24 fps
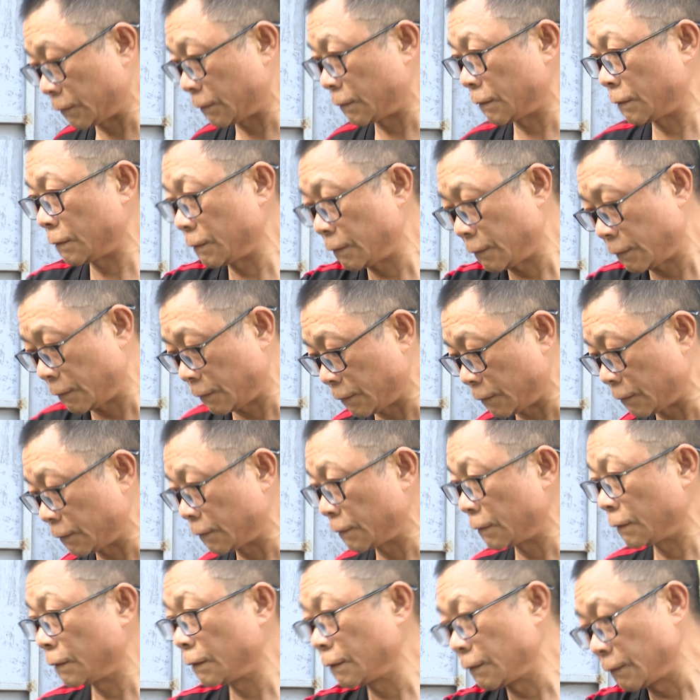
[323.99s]
Bên cạnh
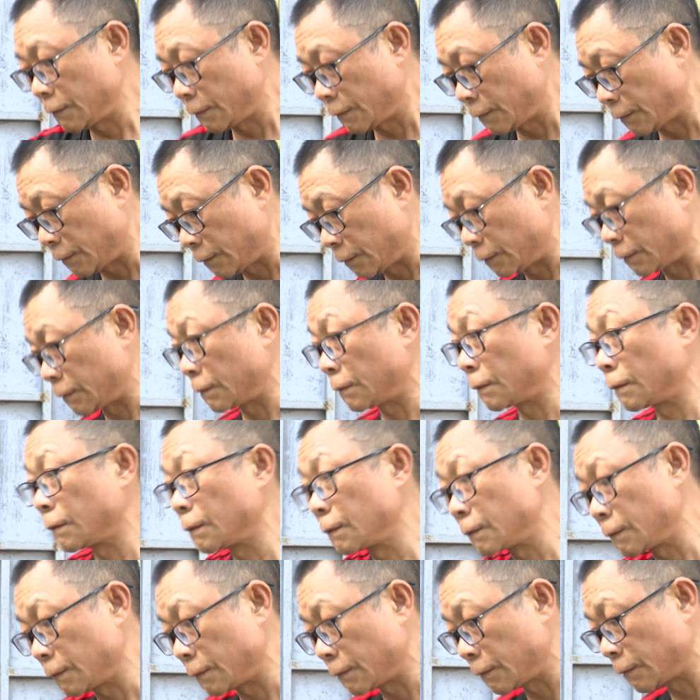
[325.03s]
đó, các chủ cơ sở
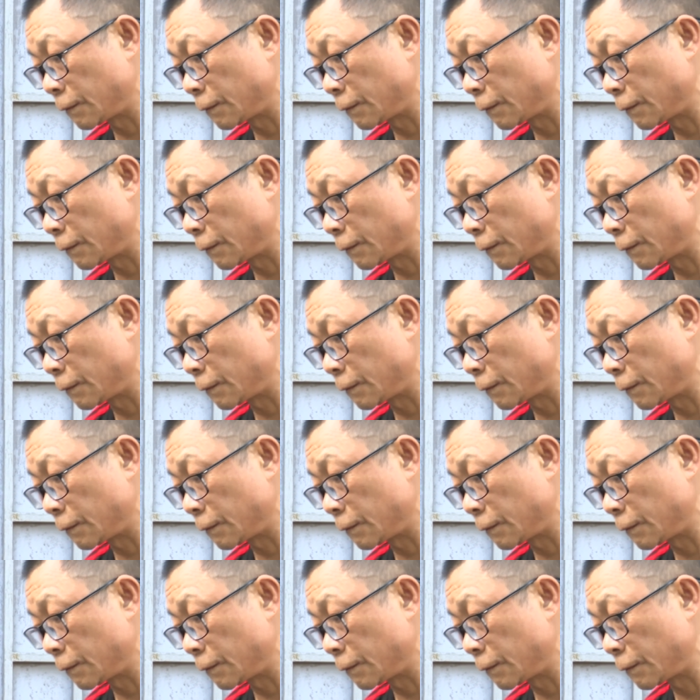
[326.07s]
sản